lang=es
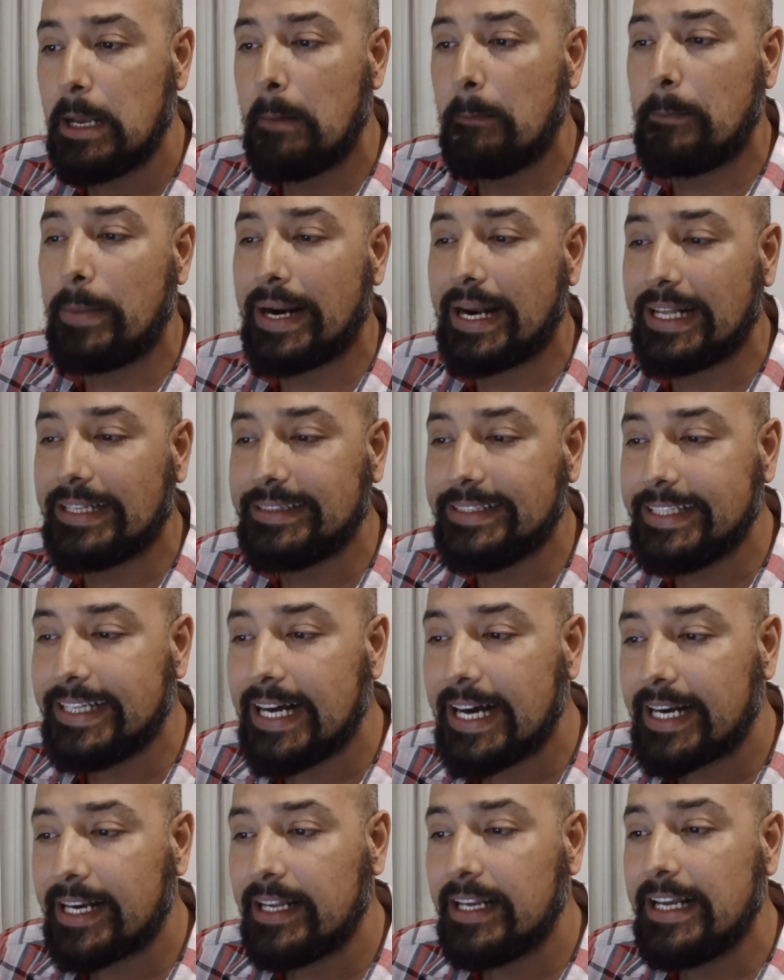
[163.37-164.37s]
para
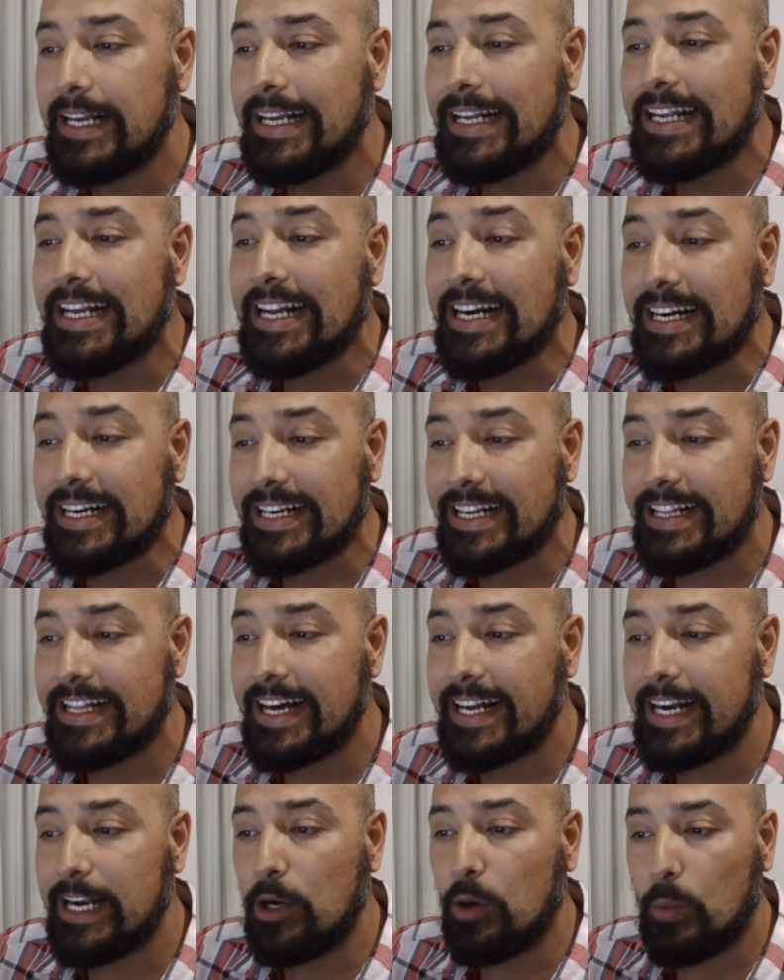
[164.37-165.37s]
estirar y
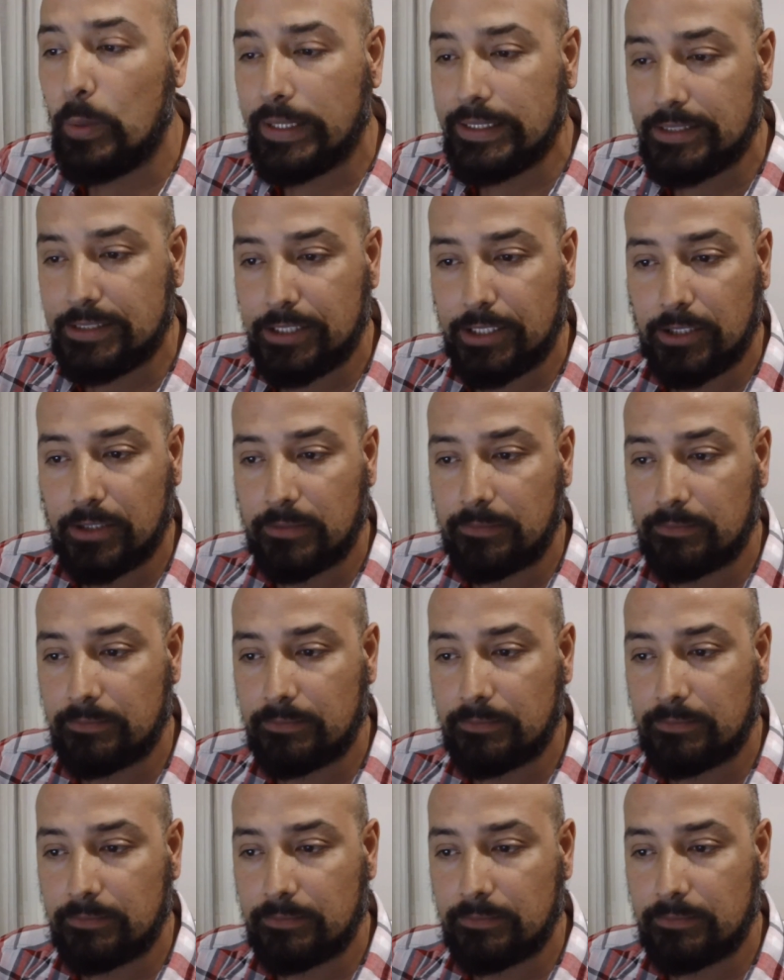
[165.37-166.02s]
enredar el juicio,